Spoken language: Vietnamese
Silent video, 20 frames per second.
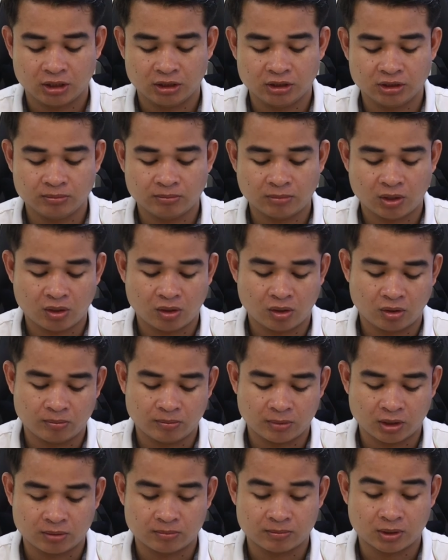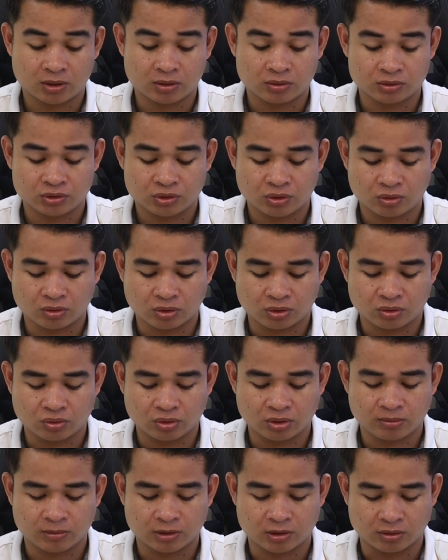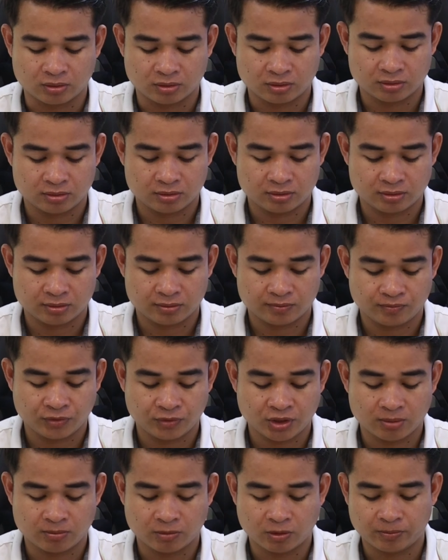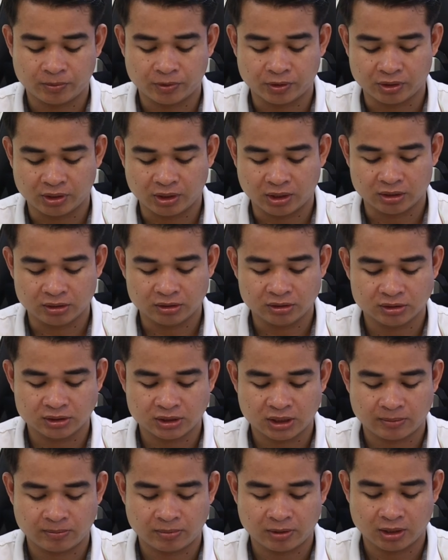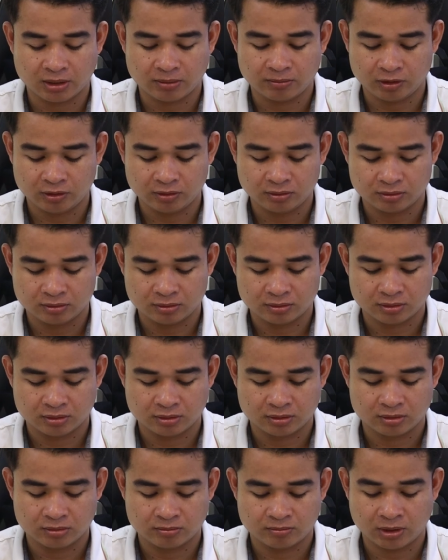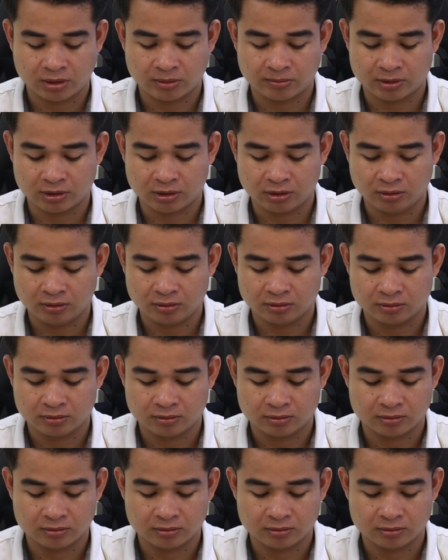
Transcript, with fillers: lấy nhưng mà o màu màu trong cái tôi mà nhẹ bông bòn này lấy nhưng sạp lấy mất lấy bên đấy